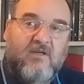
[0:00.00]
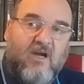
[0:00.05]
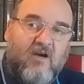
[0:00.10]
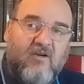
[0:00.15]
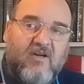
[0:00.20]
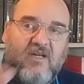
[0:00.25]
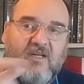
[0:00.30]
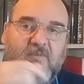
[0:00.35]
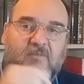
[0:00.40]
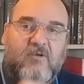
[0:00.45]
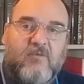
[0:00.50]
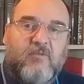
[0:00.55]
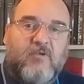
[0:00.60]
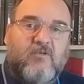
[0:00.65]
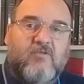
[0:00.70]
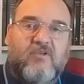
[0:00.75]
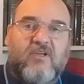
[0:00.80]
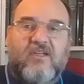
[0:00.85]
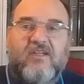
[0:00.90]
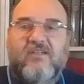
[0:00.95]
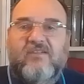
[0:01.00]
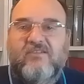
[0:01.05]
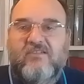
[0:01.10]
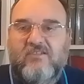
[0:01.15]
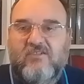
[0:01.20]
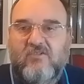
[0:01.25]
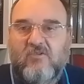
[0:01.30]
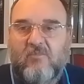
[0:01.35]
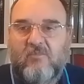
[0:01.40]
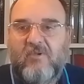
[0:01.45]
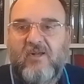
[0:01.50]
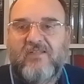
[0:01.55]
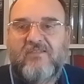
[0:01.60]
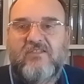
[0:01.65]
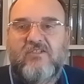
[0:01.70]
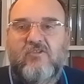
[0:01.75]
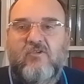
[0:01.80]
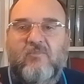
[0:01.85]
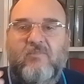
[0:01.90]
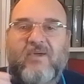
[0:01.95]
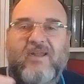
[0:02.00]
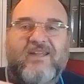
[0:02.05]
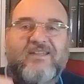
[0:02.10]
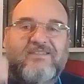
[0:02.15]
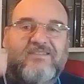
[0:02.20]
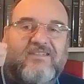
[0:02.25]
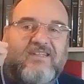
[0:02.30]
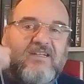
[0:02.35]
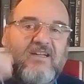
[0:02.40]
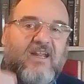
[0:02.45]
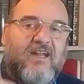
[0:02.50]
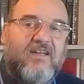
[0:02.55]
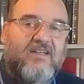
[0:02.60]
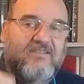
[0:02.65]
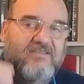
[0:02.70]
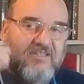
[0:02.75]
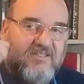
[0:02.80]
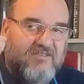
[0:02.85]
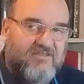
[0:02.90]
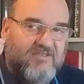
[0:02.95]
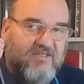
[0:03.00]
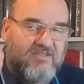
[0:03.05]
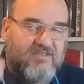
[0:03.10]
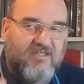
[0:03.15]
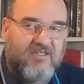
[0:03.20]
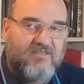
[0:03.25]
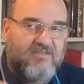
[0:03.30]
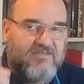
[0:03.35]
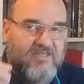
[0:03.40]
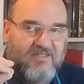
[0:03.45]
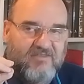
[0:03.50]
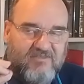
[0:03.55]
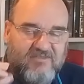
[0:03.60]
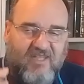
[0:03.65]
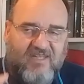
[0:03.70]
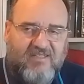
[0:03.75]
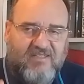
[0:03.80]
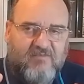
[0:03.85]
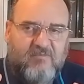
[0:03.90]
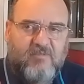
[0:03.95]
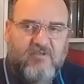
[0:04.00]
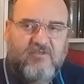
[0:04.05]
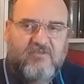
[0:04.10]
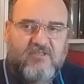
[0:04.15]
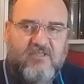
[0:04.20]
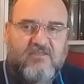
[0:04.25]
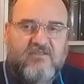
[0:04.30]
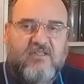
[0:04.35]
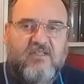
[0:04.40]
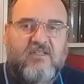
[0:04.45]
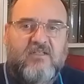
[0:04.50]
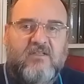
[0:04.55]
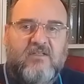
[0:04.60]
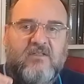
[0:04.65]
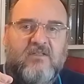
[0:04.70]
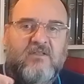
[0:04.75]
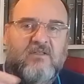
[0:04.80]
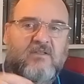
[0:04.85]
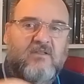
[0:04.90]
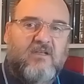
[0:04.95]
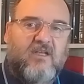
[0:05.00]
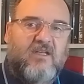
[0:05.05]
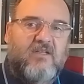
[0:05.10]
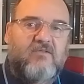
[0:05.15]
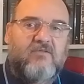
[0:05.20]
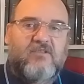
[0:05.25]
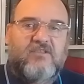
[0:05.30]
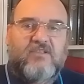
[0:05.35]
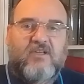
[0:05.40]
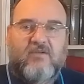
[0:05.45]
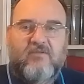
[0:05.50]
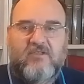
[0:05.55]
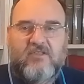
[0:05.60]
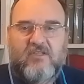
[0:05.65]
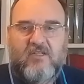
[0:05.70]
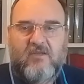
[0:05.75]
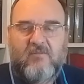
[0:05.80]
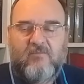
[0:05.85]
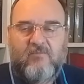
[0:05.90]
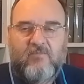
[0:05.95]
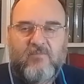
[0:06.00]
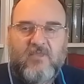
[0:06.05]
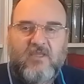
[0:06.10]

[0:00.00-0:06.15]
Ahora les propongo un ejercicio práctico para integrar esta enseñanza tan importante en nuestra vida.